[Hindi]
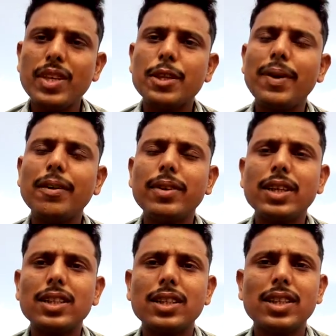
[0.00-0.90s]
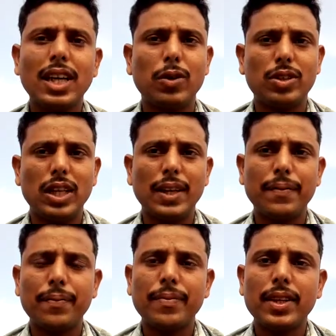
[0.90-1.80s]
स्मार्ट वर्क क्या होता है
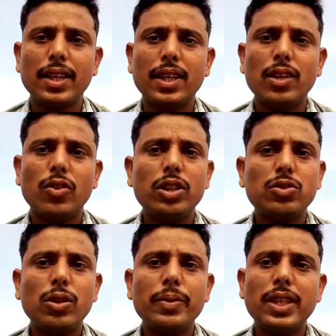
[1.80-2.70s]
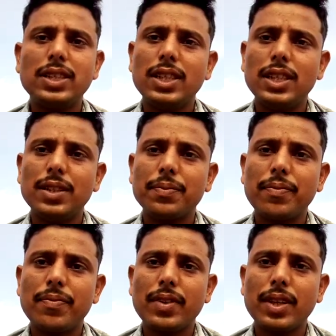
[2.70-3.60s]
और इसको हम कैसे
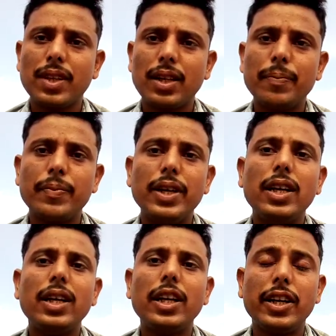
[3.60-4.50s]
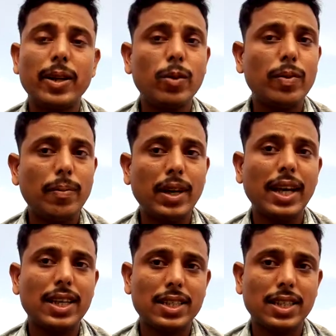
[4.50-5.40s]
अपने इंटरव्यू में
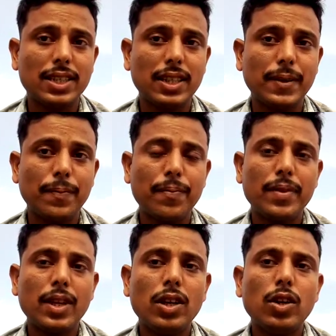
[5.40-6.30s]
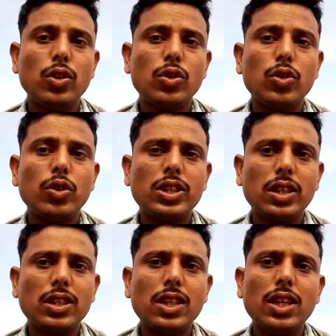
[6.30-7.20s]
अप्लाई कर सकते हैं तो इस
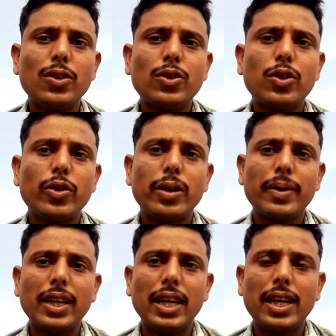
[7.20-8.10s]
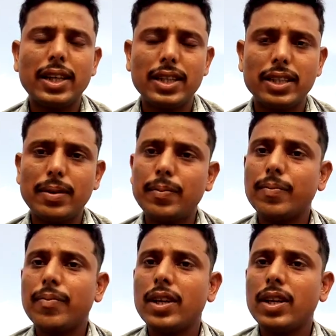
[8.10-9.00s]
इसके लिए कुछ लोगों ने बताया है कि जब हम
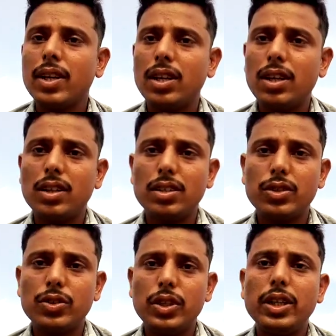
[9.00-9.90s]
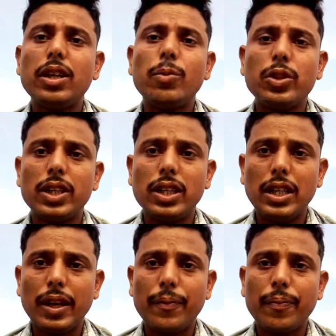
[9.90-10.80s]
इंटरव्यू देते
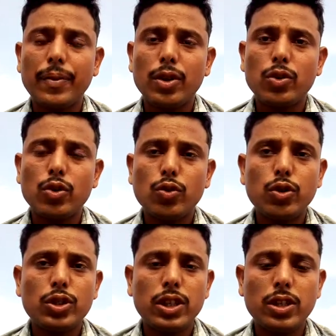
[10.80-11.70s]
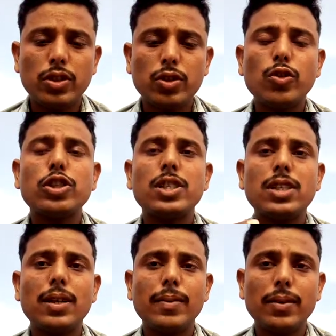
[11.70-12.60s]
हैं तो कुछ जो
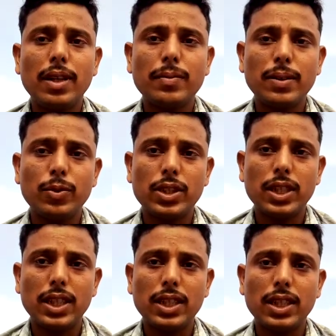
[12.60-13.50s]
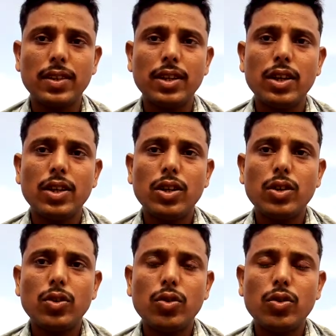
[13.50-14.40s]
क्वेश्चन हमने हमसे पूछे जाते हैं
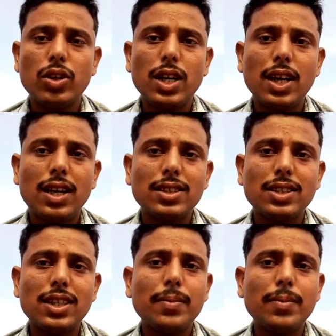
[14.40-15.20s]
उनका आंसर